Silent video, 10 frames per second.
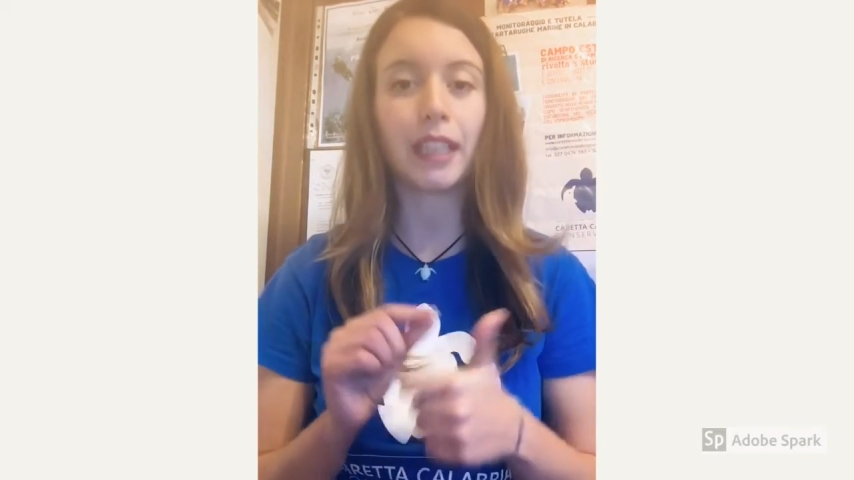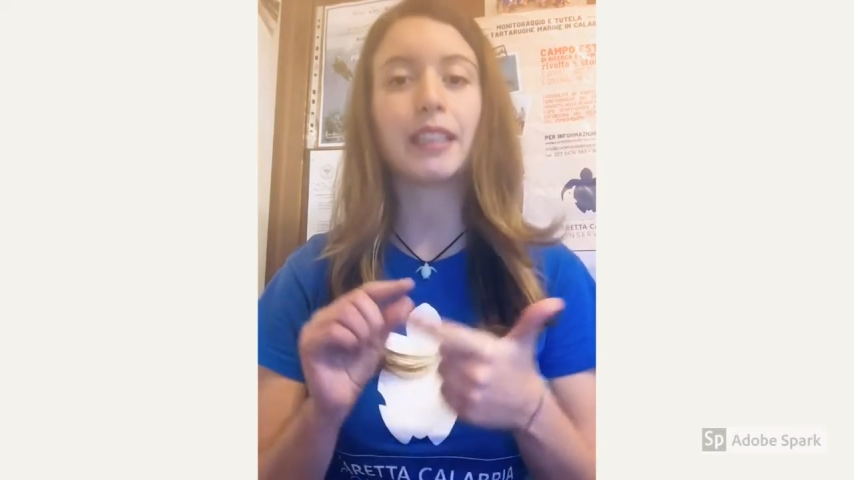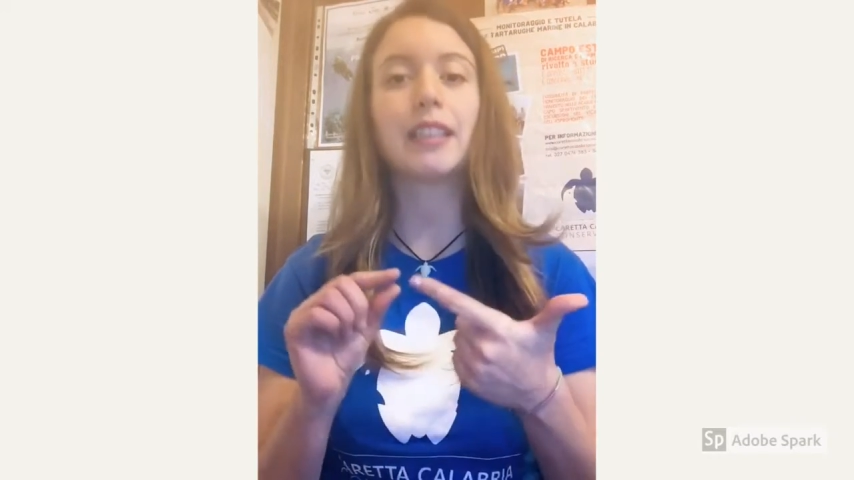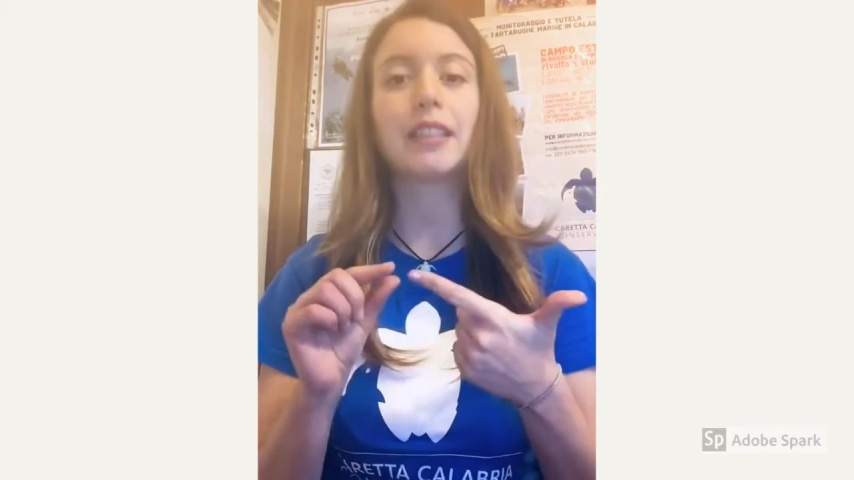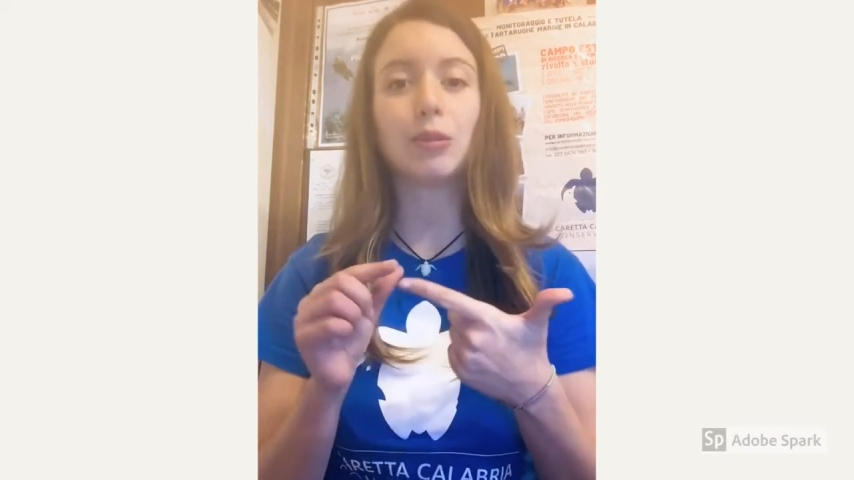la
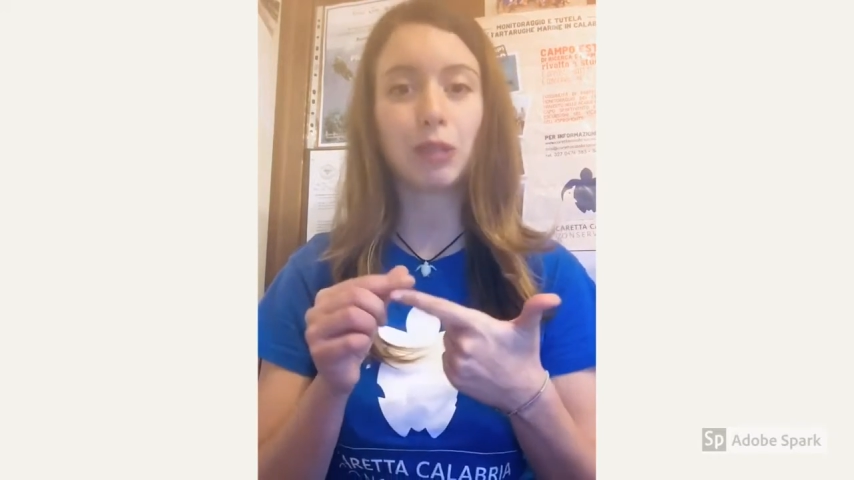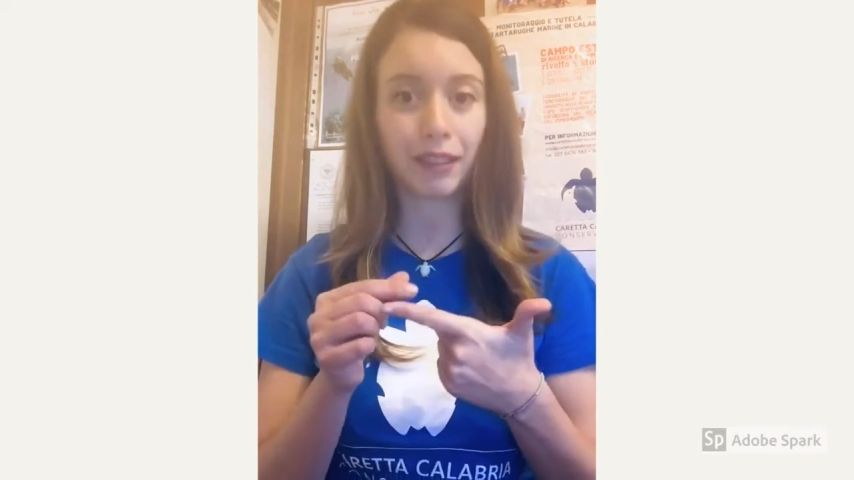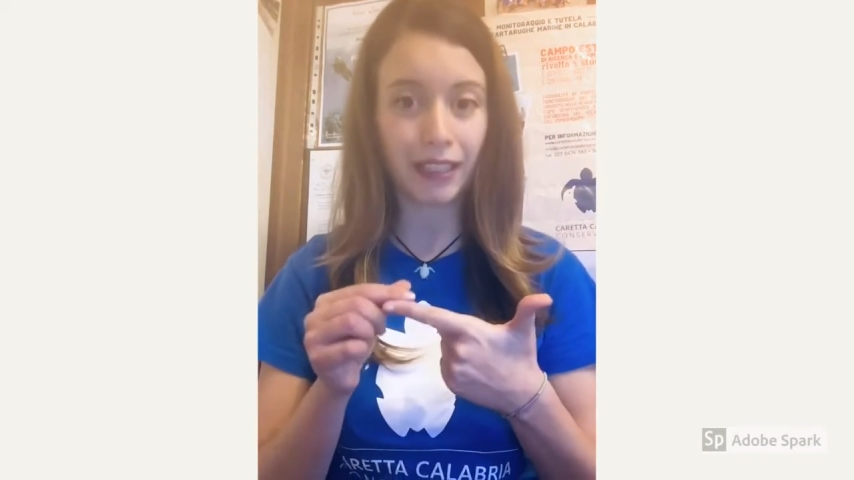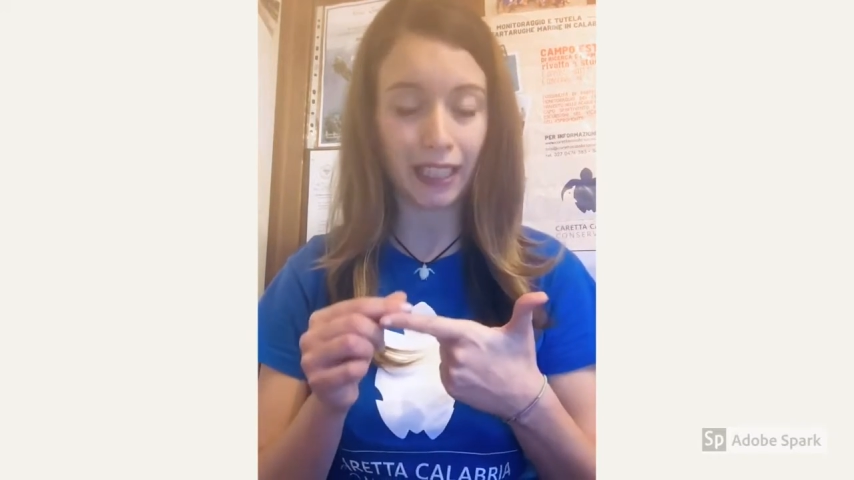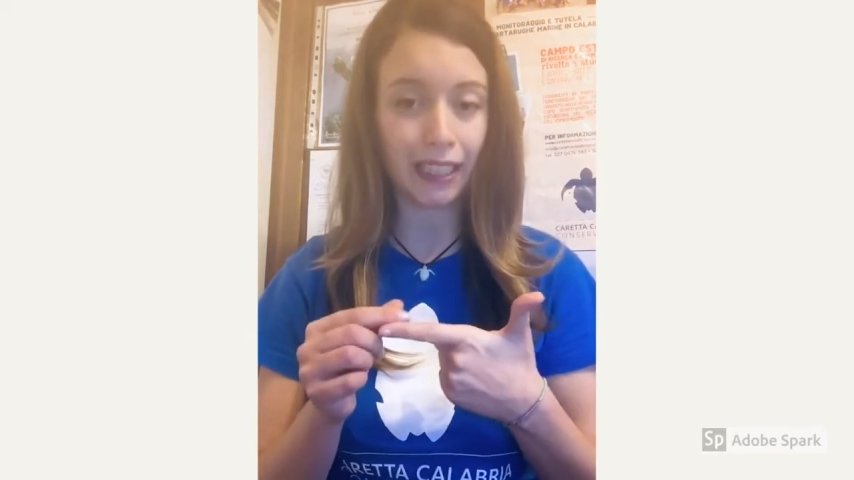tartaruga
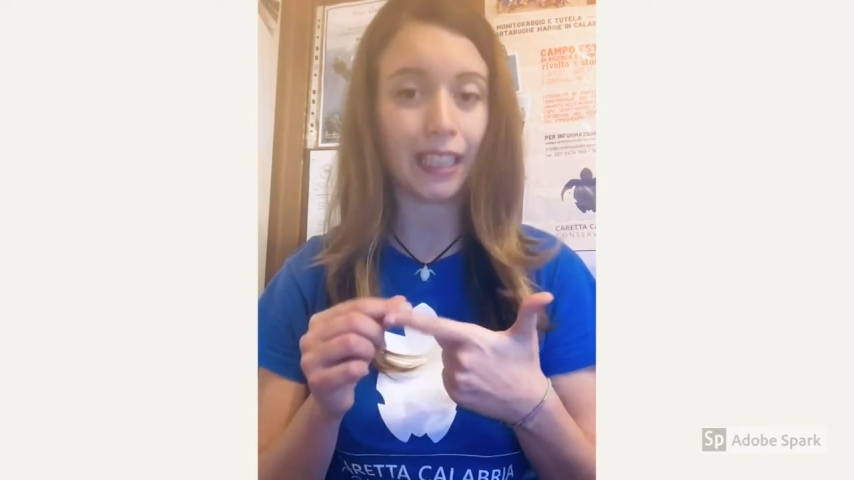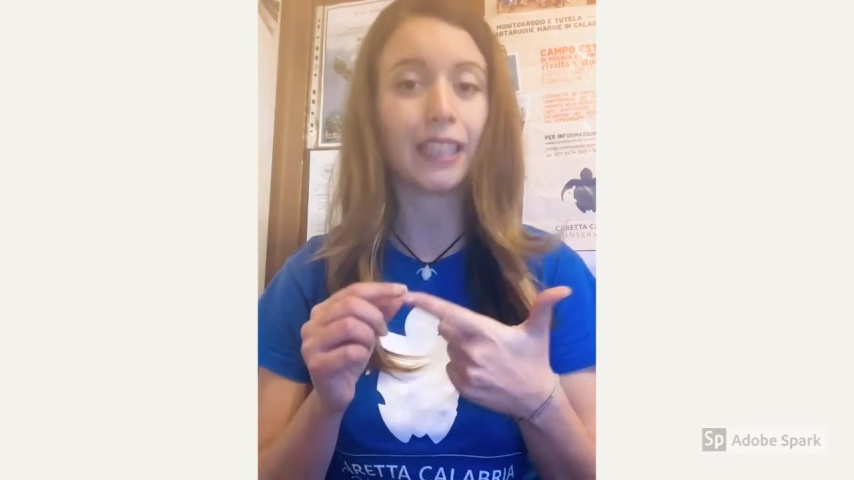verde,